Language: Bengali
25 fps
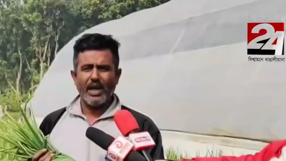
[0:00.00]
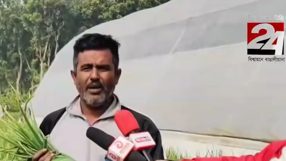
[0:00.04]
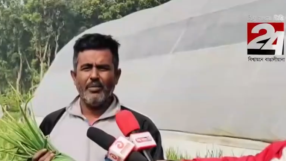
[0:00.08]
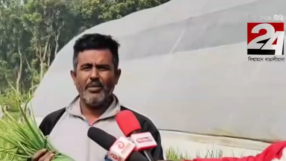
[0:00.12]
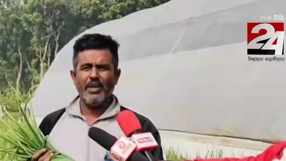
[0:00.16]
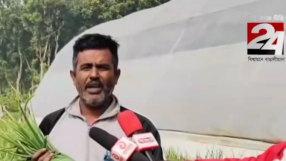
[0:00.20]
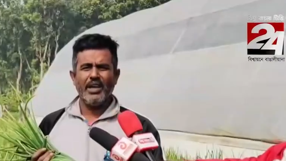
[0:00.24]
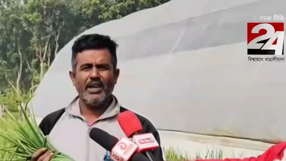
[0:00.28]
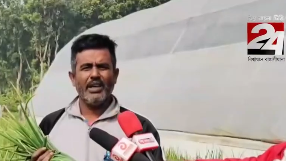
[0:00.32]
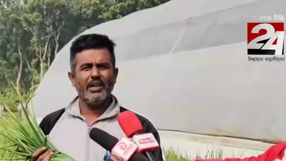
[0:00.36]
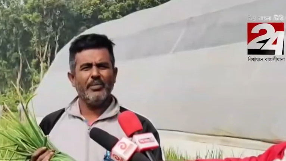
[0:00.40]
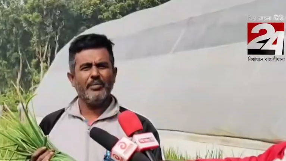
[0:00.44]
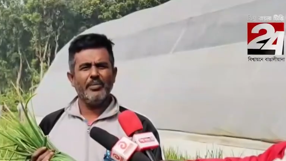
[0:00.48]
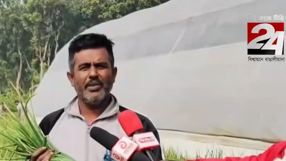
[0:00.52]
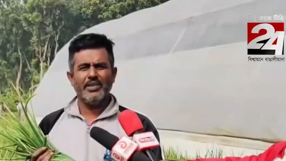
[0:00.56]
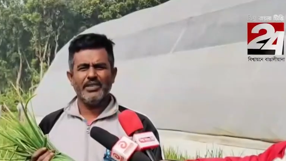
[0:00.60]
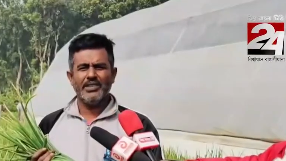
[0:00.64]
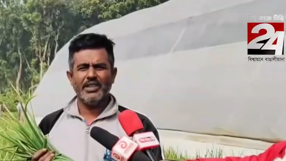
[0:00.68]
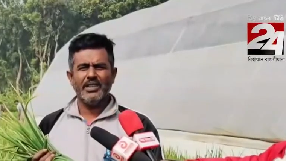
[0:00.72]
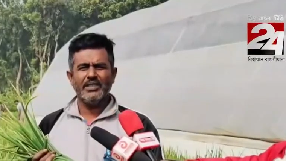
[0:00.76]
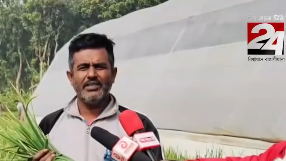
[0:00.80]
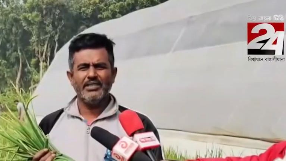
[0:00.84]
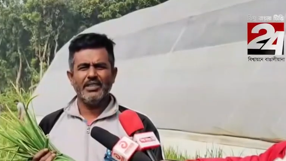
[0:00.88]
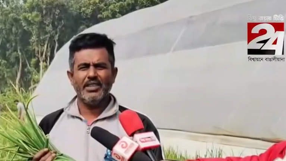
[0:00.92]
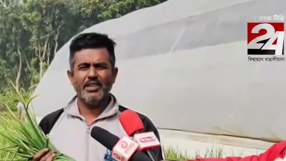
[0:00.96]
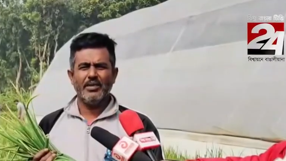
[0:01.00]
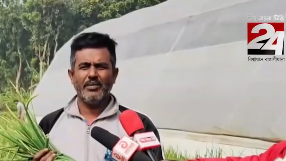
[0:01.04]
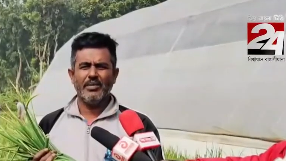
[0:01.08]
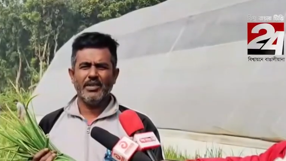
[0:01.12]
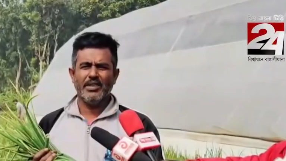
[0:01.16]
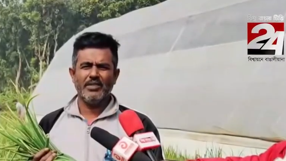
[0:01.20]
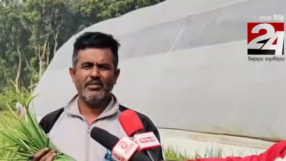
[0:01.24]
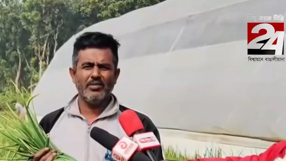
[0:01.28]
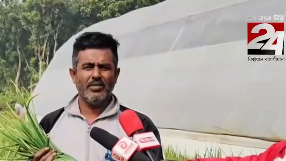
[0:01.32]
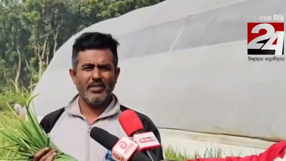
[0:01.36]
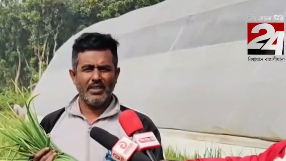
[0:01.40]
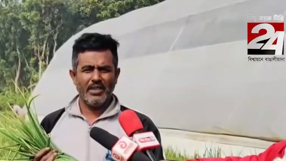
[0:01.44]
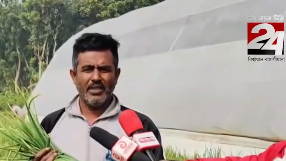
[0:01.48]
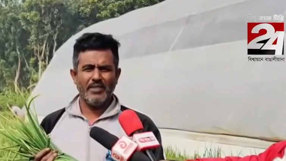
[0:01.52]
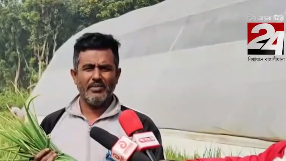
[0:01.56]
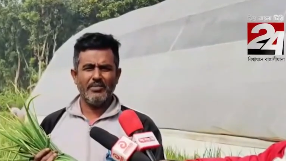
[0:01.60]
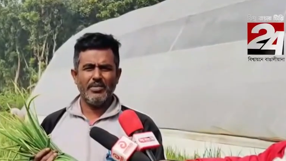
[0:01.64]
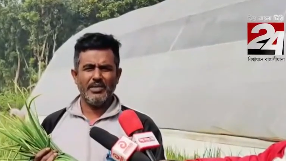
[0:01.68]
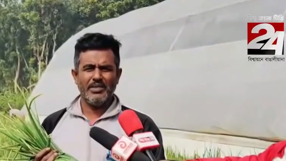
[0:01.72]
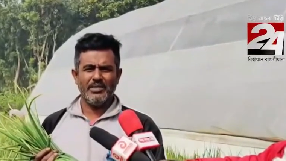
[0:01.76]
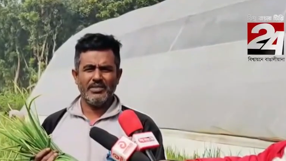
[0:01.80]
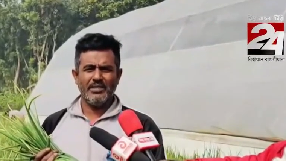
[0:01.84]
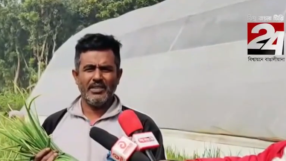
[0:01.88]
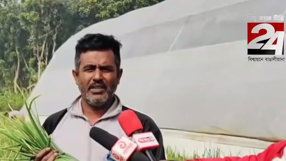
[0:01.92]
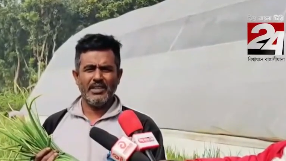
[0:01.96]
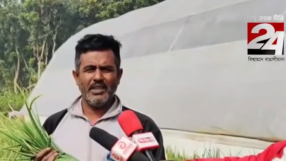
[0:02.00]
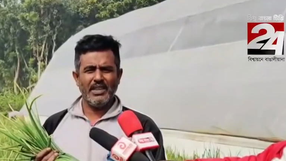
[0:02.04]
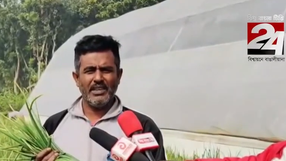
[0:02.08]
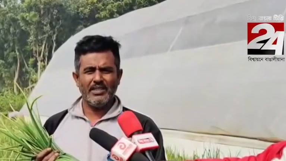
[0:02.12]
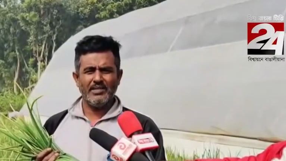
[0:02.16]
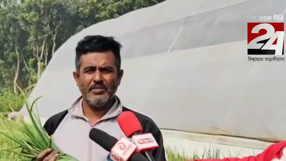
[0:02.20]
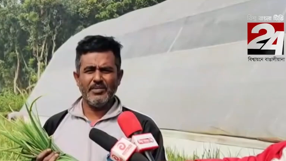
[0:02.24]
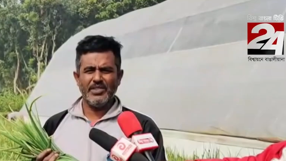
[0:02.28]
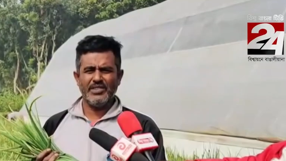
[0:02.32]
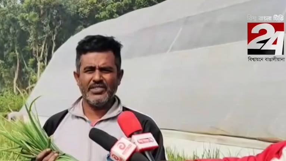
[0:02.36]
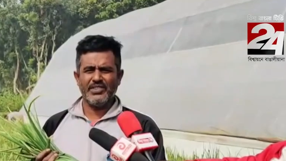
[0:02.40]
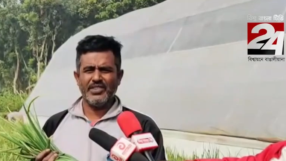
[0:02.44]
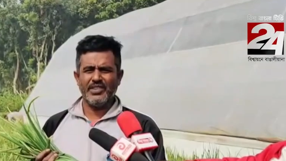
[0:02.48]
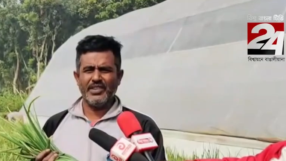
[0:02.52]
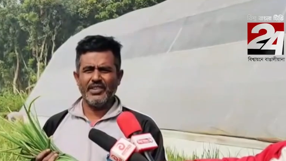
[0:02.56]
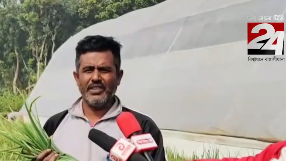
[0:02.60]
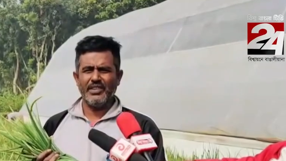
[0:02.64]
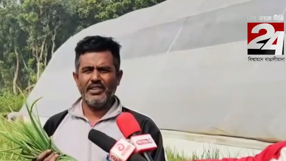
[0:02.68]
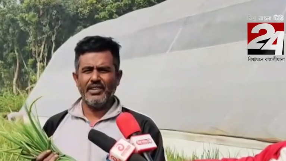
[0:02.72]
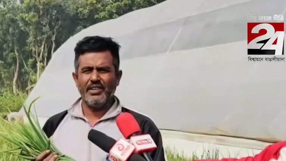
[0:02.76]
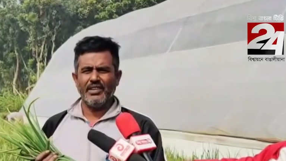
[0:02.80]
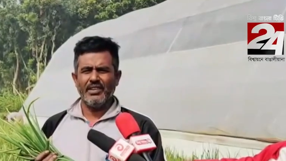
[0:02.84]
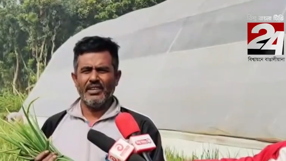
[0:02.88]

আমি আগে পেশায় ছিলাম একজন লেদ মিস্ত্রি